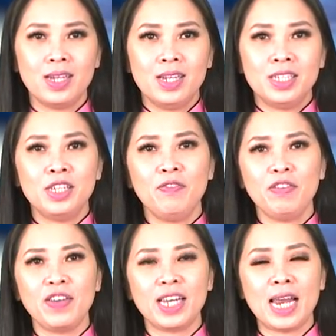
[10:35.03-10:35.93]
Sinh viên
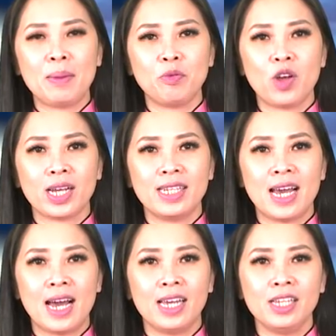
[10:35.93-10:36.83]
Việt Nam đoạt
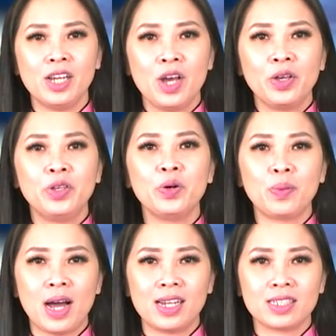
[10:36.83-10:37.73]
giải Youth
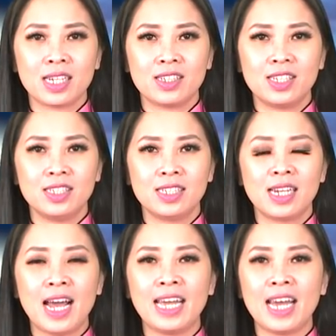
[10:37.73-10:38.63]
Hackathon
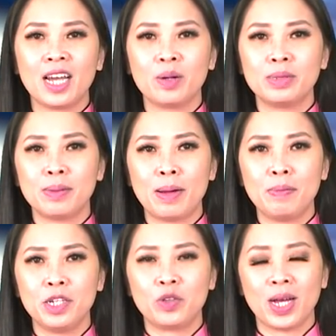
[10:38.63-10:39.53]

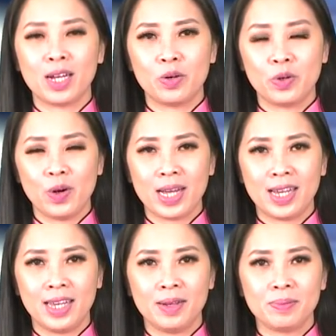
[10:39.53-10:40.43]
2020 toàn cầu của Hoa
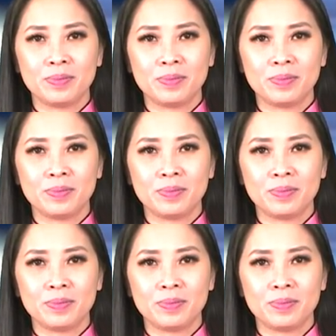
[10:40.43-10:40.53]
Kỳ.